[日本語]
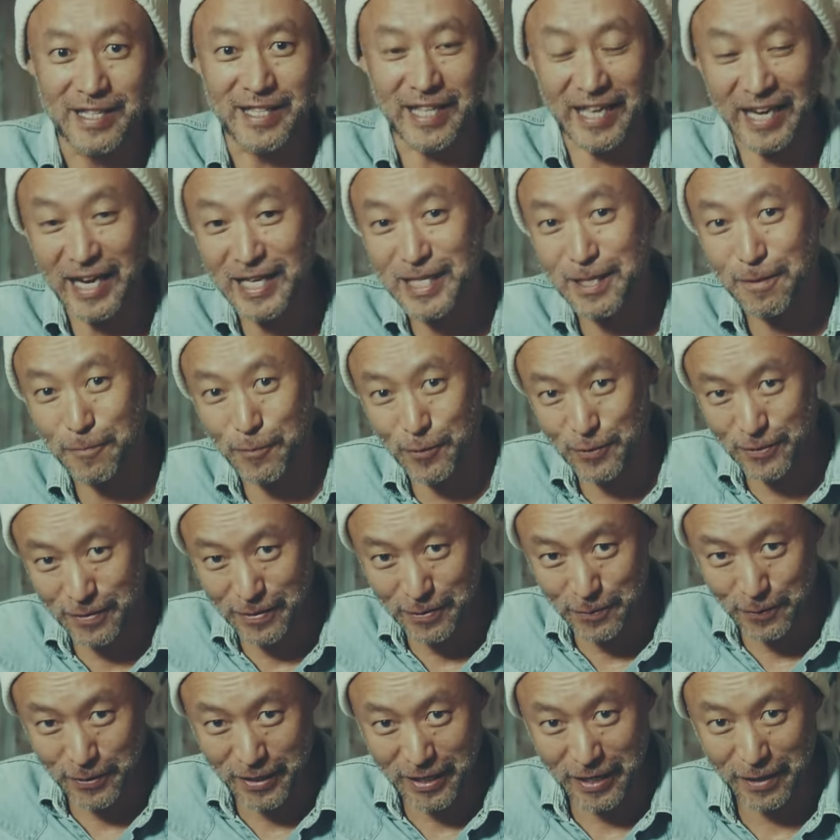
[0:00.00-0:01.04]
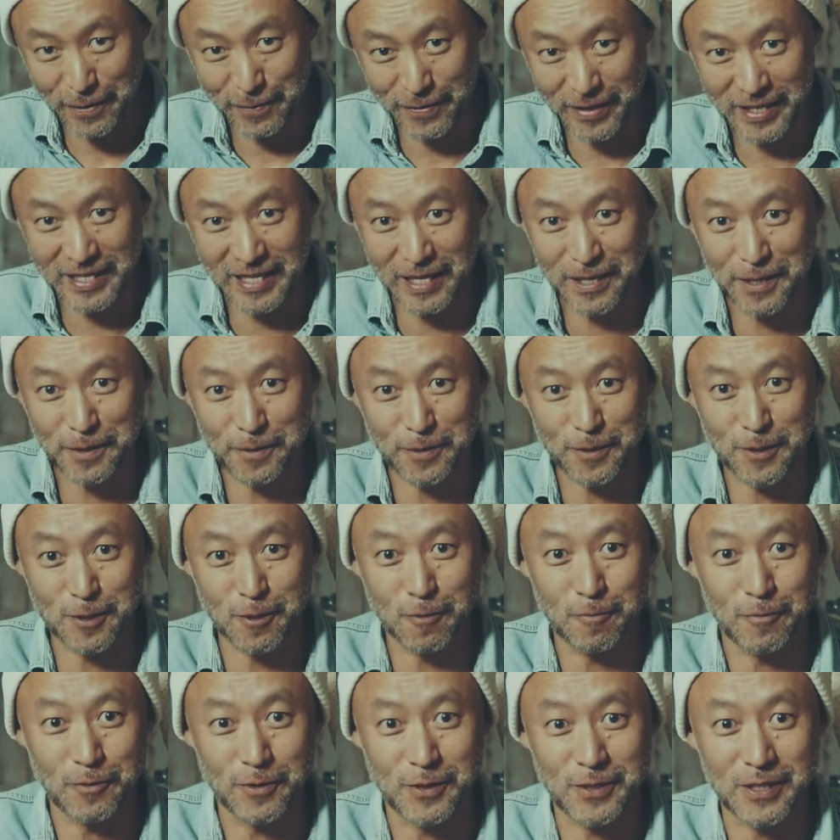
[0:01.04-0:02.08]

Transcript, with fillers: でなぜ僕はこれらのね石油ストーブを